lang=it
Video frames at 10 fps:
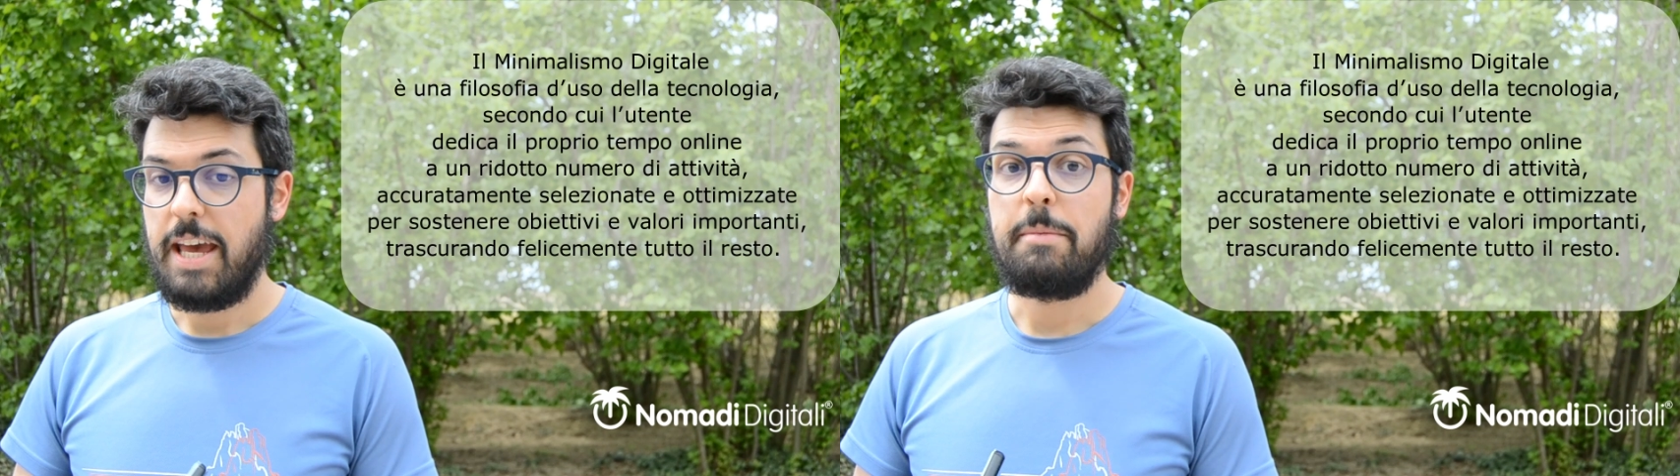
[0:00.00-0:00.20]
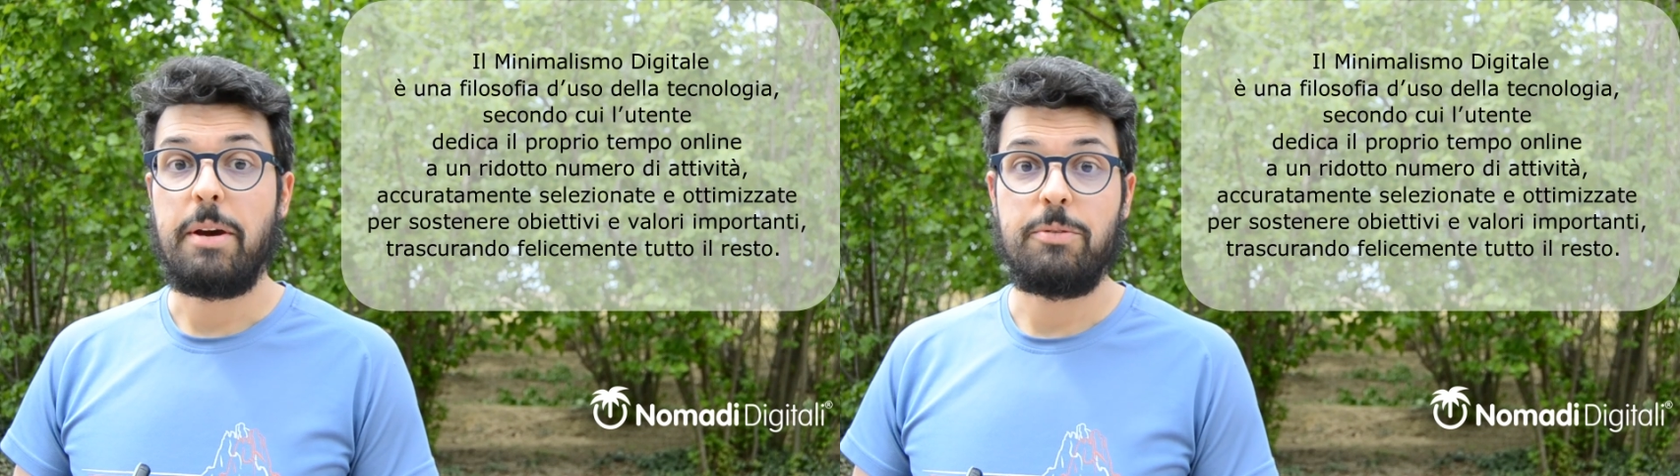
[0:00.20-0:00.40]
E
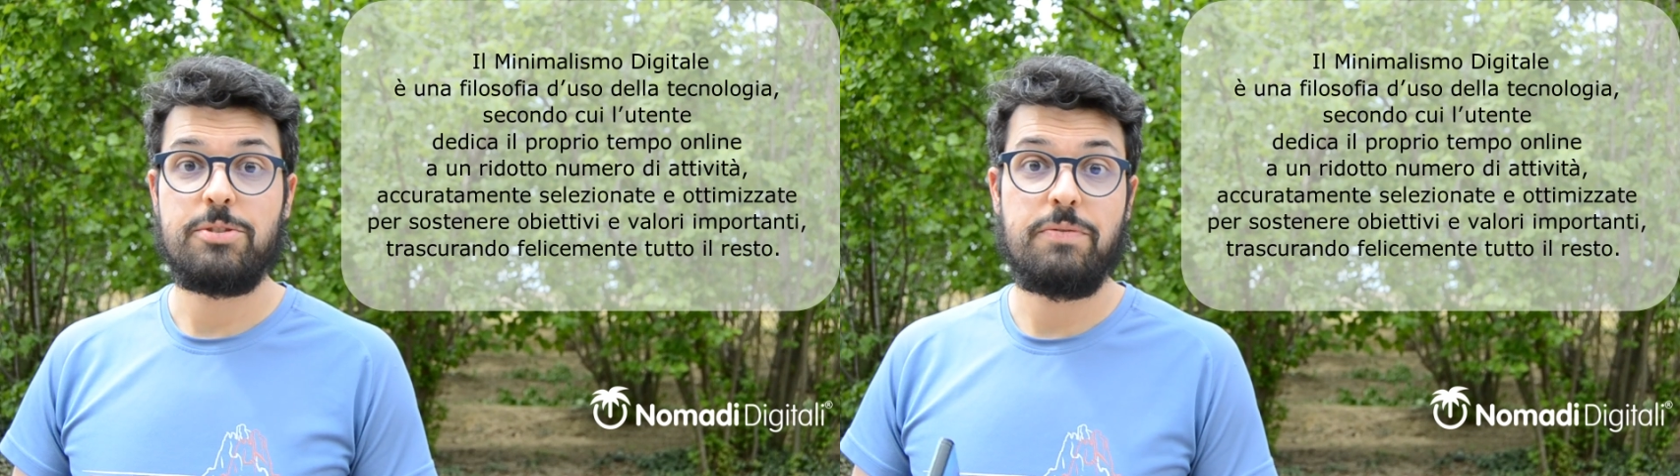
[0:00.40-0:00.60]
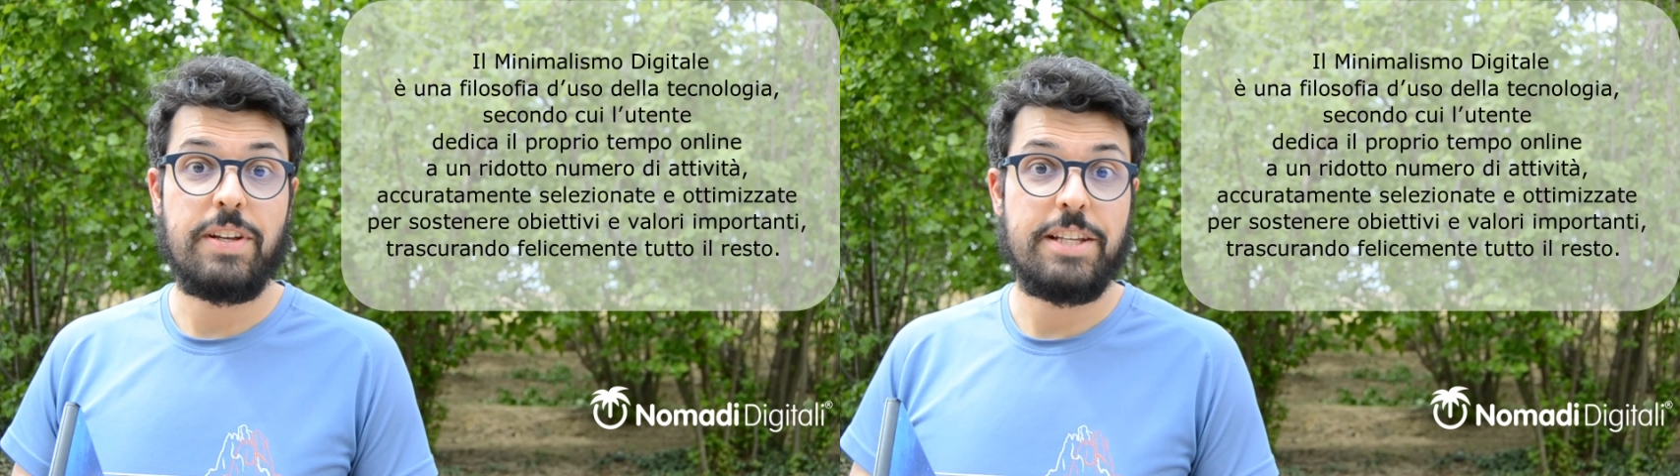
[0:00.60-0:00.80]
a me
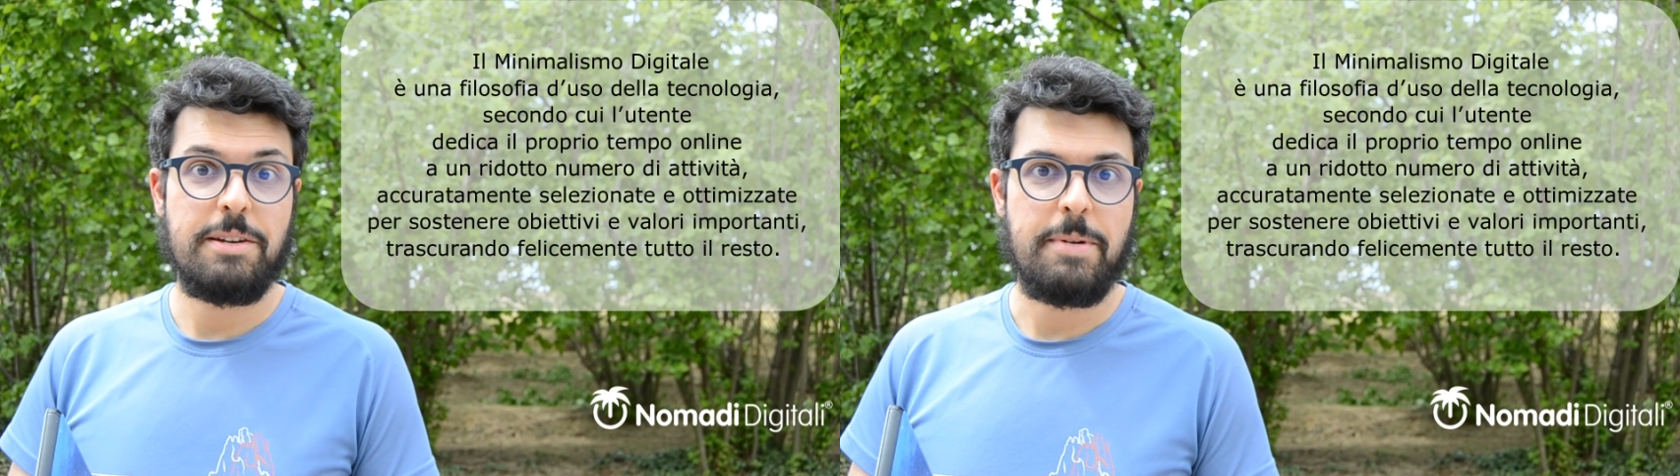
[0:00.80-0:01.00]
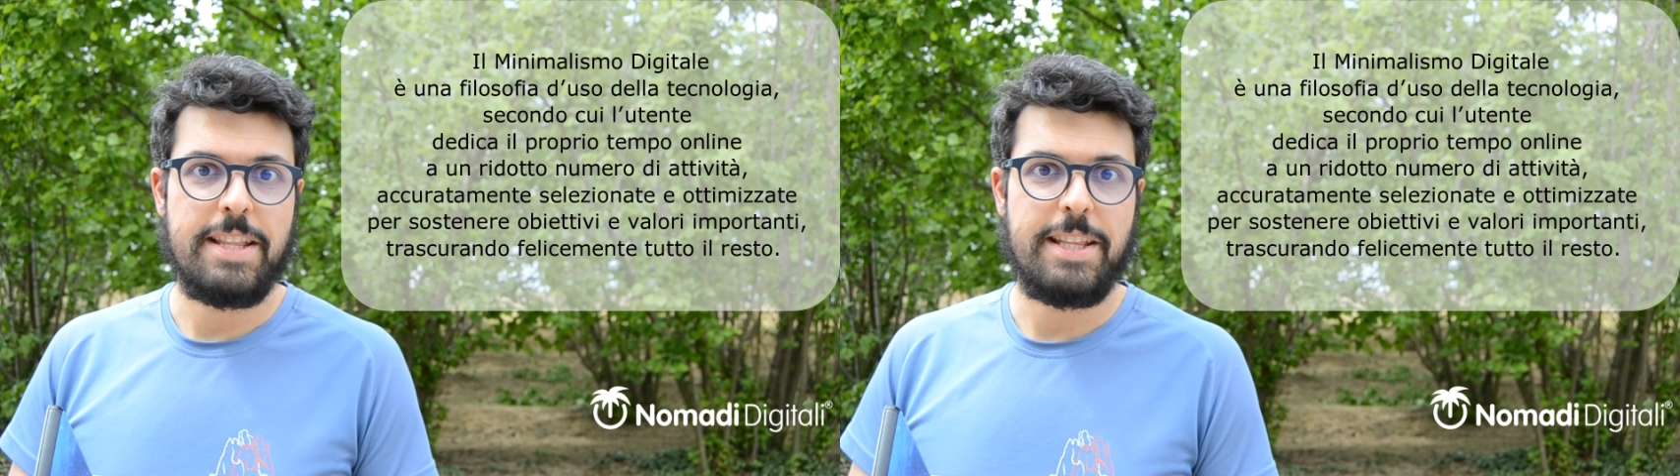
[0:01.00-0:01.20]
questo
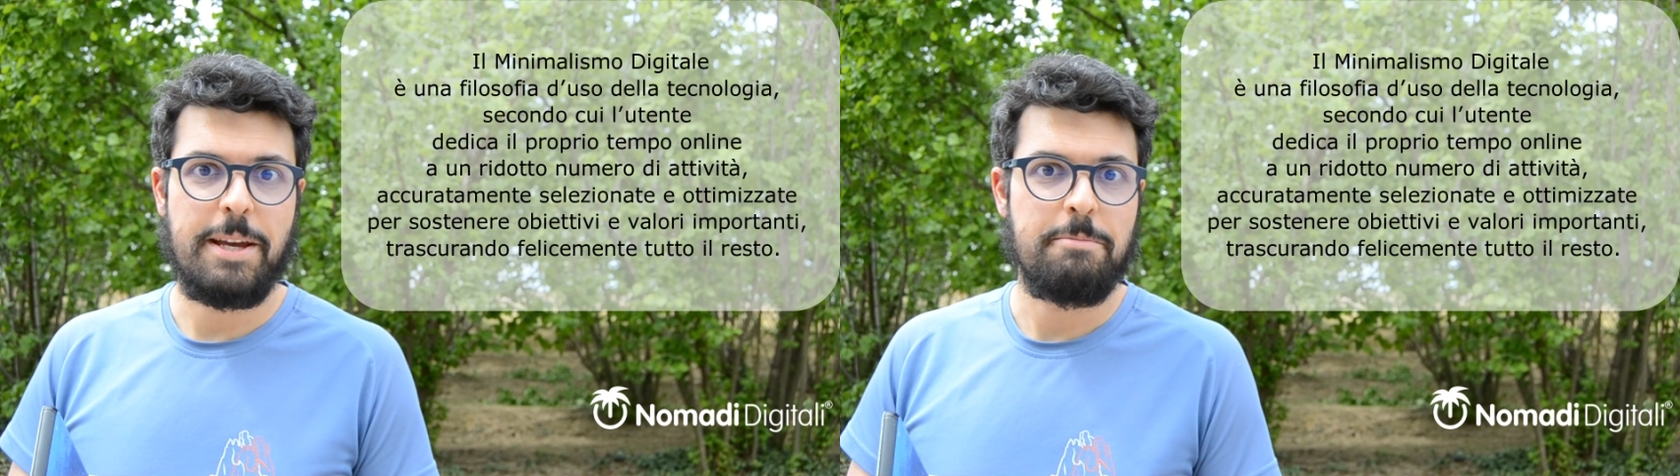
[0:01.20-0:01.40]
felicemente